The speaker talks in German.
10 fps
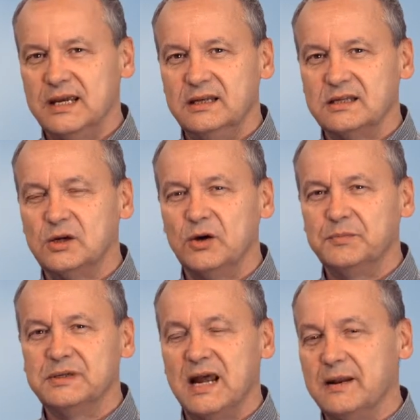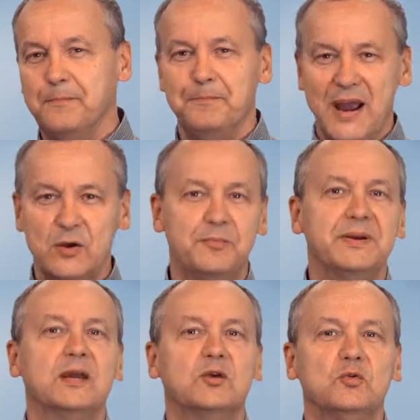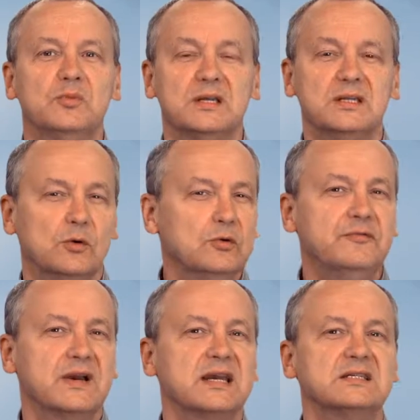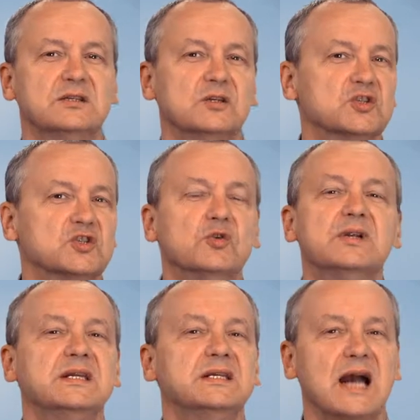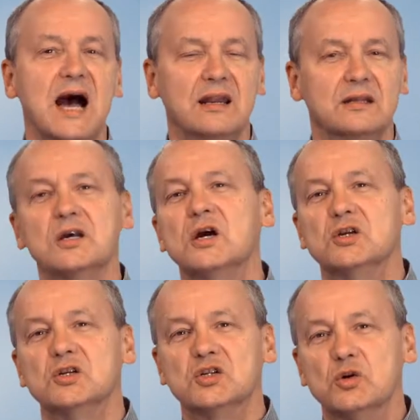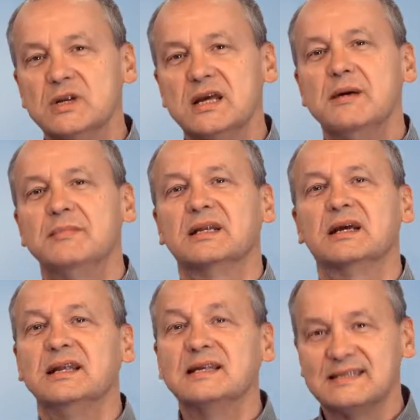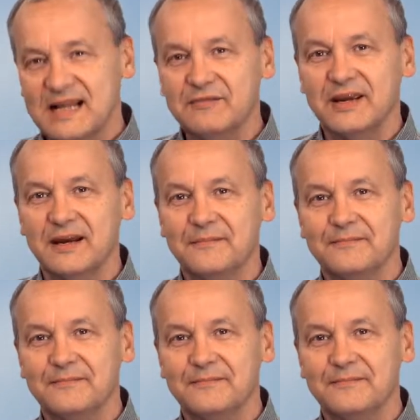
geht es heute mit einem Biopic über die unvergessene Judy Garland. Judy mit René Selweger.